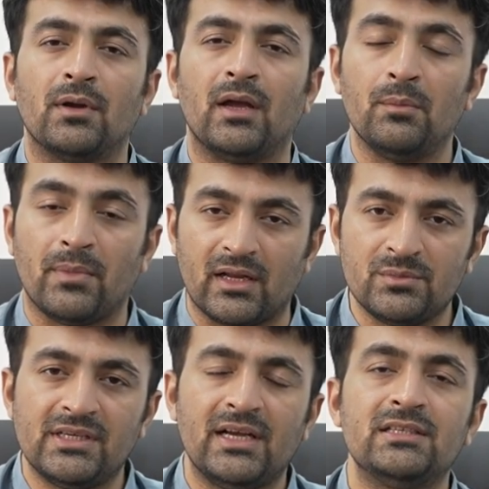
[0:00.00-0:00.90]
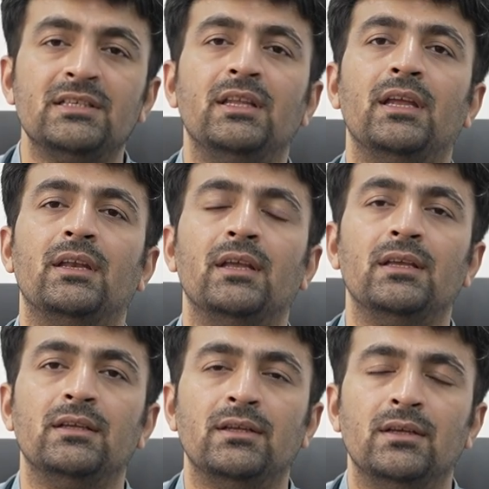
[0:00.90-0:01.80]
కానీ మనం చేయాల్సింది ఏంటి
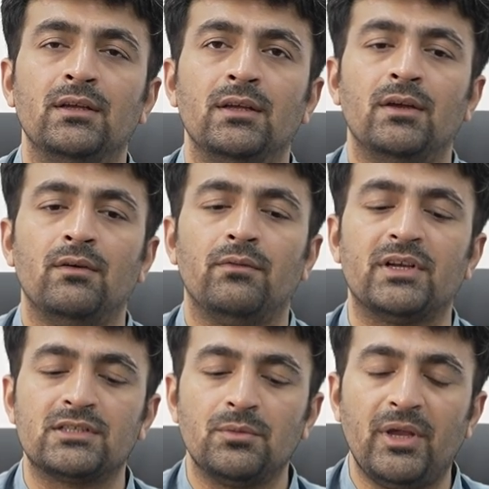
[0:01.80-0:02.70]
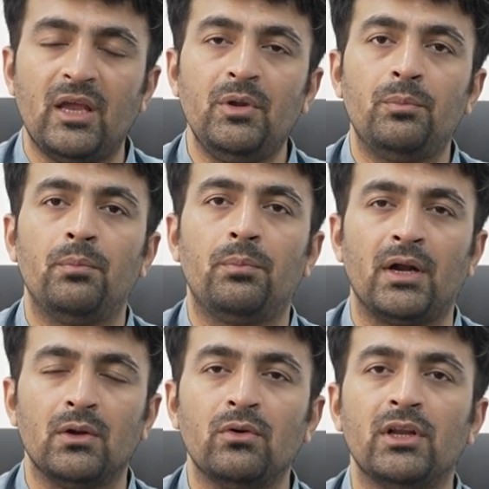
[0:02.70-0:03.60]
ఫస్ట్ బేబీ
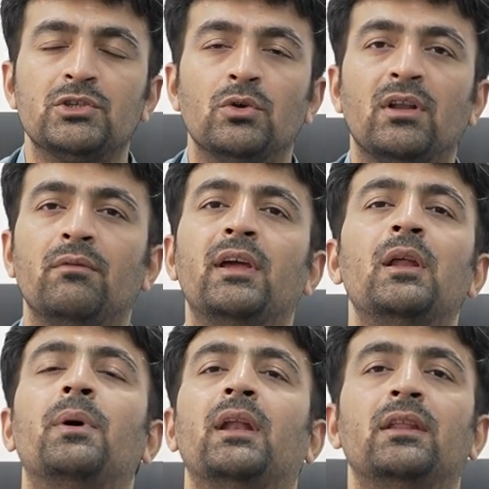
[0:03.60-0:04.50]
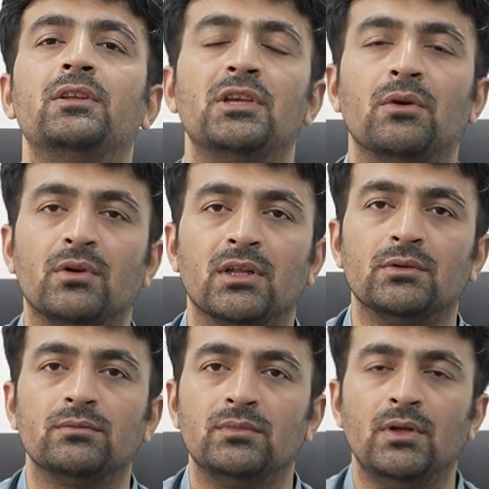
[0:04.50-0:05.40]
పండుకునే చోట వేరే పని ఏది
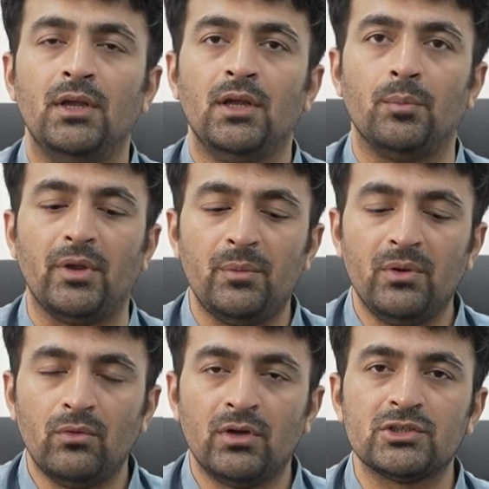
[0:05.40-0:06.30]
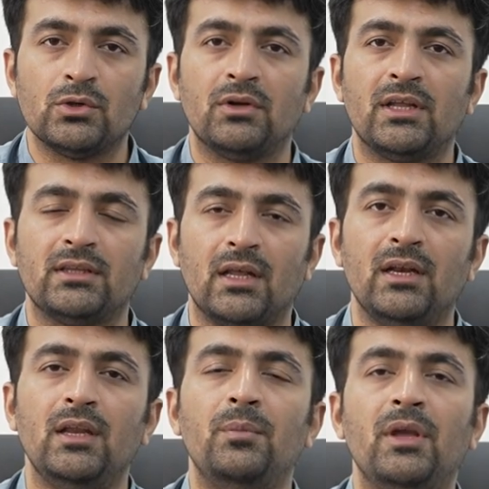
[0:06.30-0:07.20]
చేయకూడదు బేబీ ఉన్న చోట
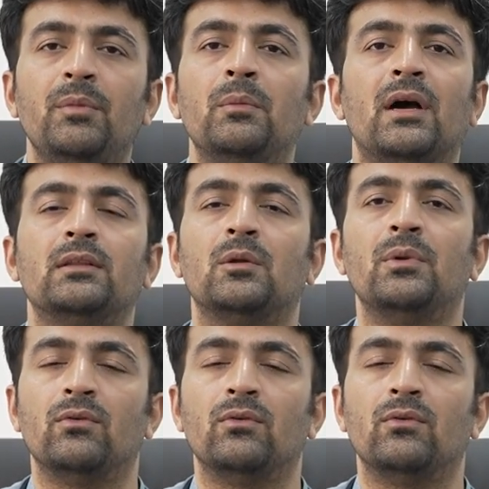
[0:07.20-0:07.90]
తల్లి బేబీ మాత్రమే